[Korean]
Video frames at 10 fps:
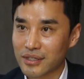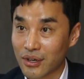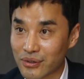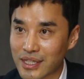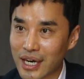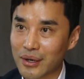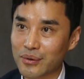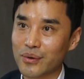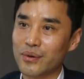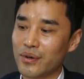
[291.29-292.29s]

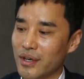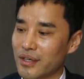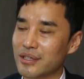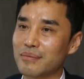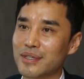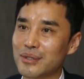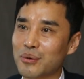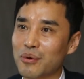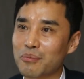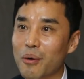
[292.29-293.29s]
정제하고 의미 있는
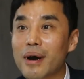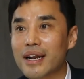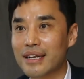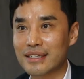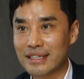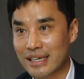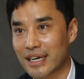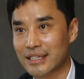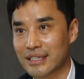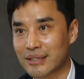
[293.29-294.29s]
정보를 뽑아내는
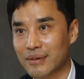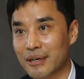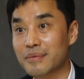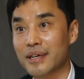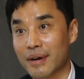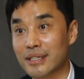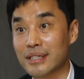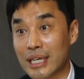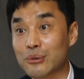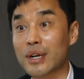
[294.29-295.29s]
일까지 지금 RPA가
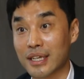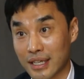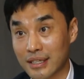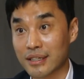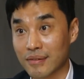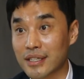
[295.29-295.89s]
많이 제조 라인에서는